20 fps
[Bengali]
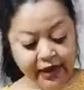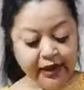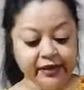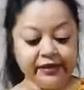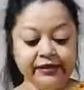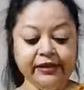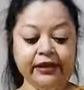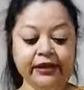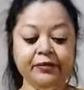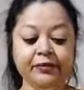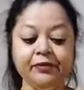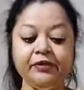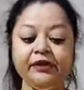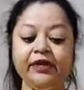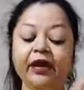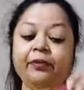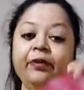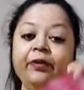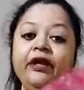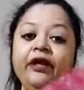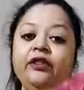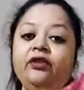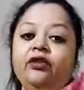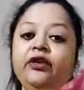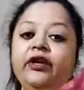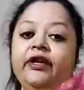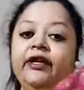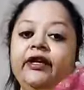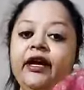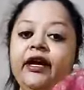স্লিপসটা
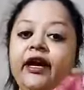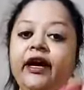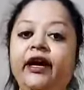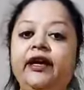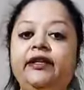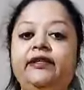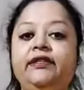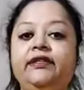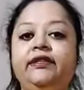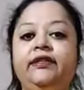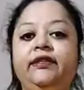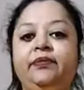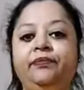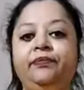ভেতরে দেয়া আছে